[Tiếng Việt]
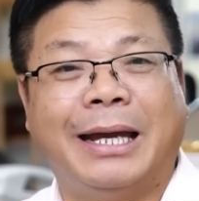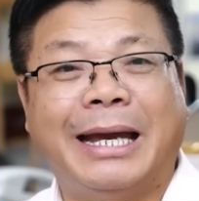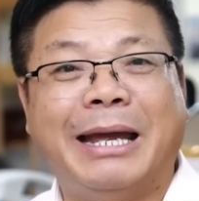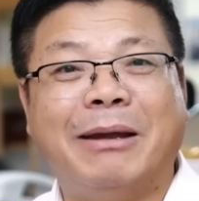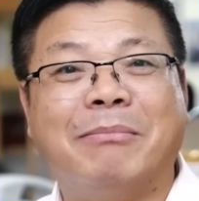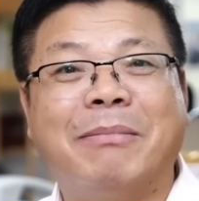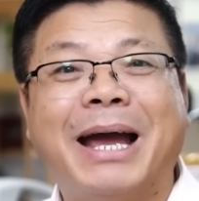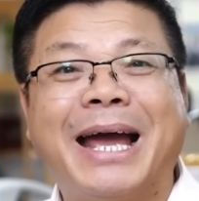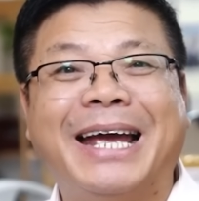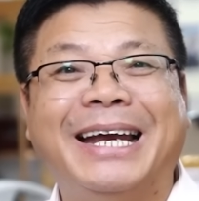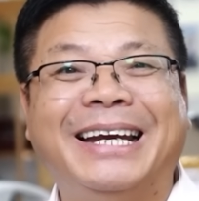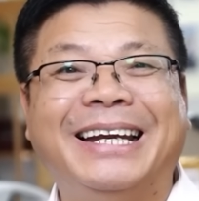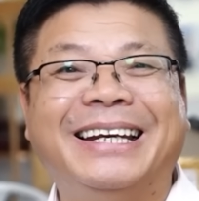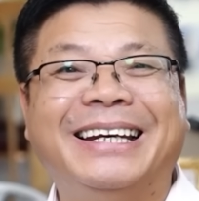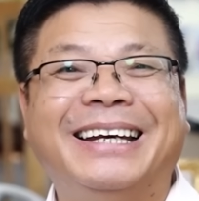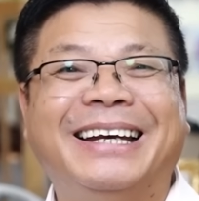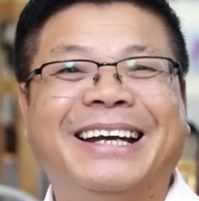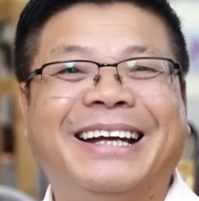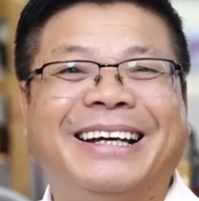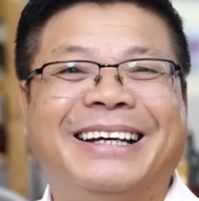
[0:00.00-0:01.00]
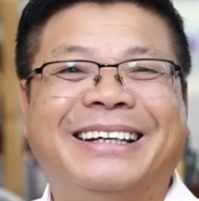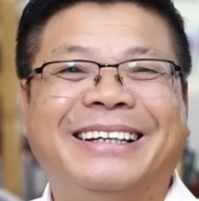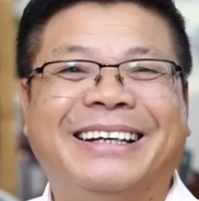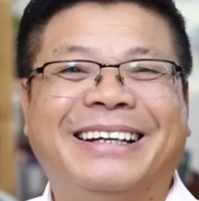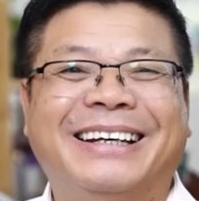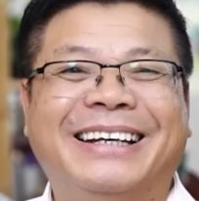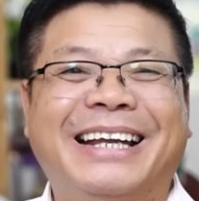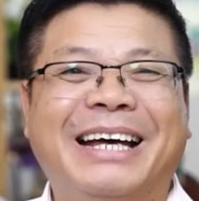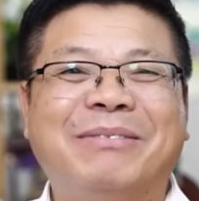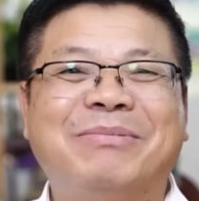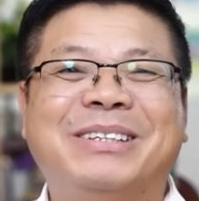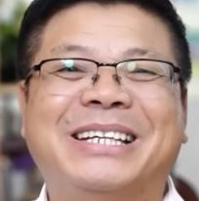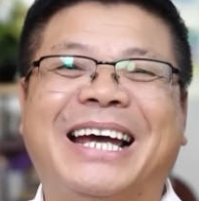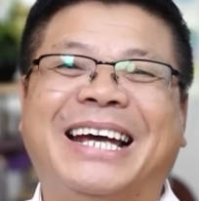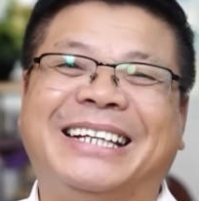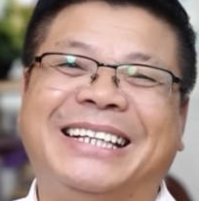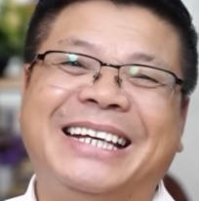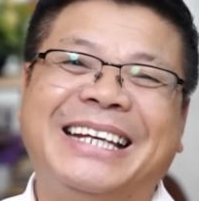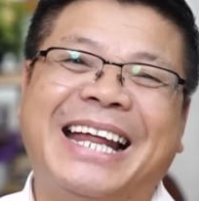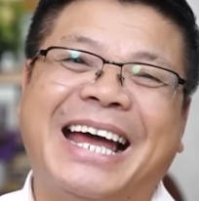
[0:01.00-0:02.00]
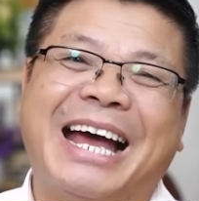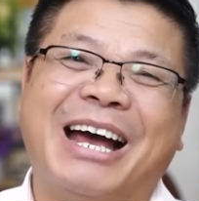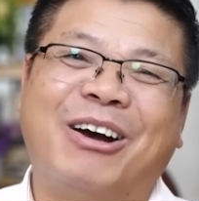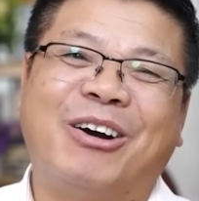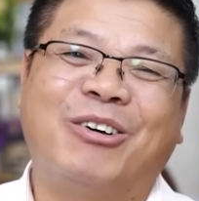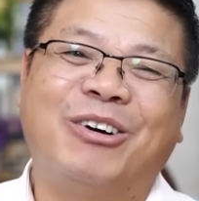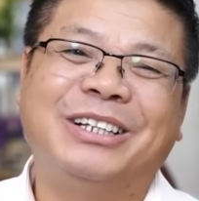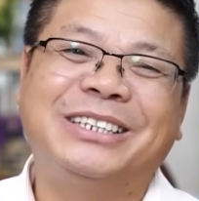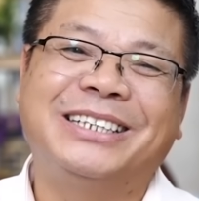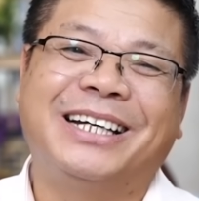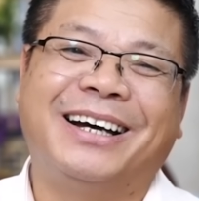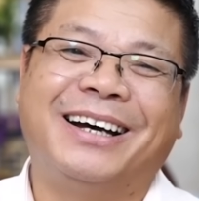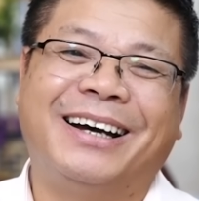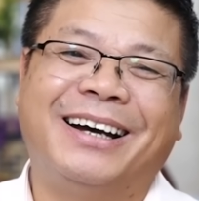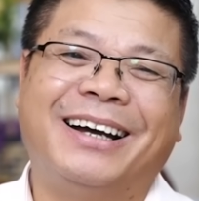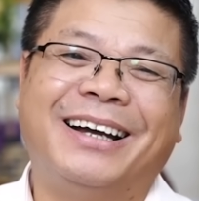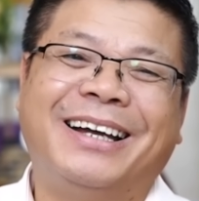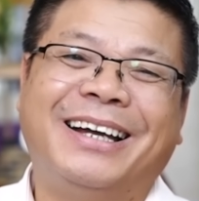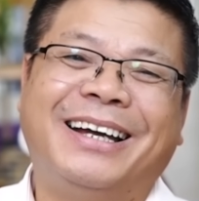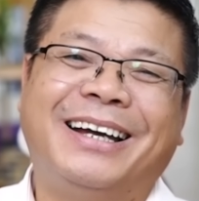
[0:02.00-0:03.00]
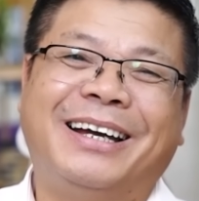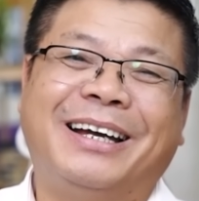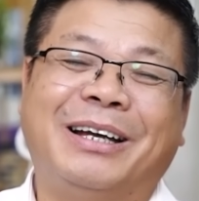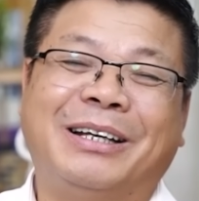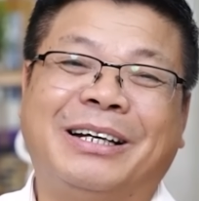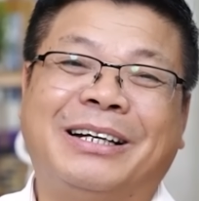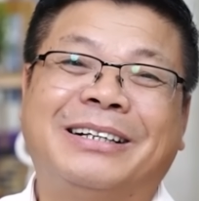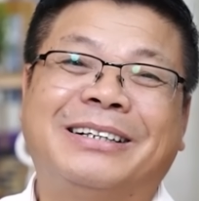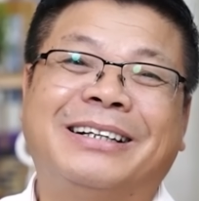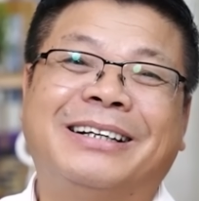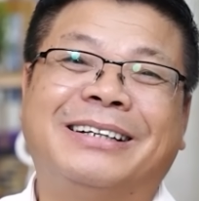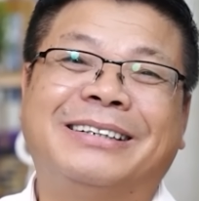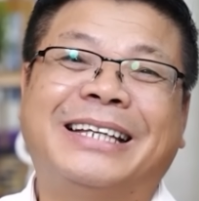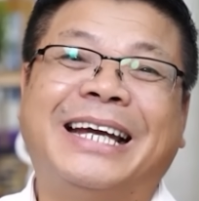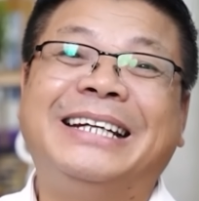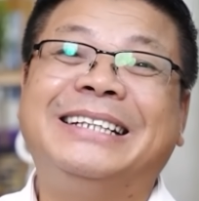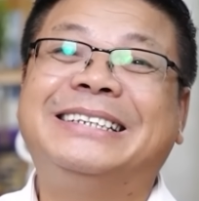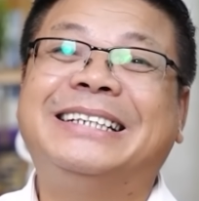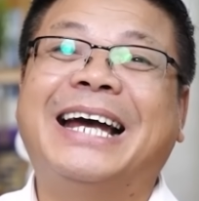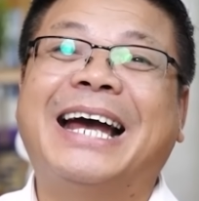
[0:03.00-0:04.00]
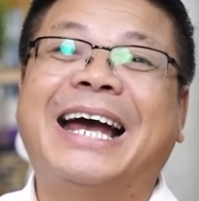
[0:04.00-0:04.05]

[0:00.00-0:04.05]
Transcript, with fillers: ngày mai lên lớp dạy thế nào, có giờ thanh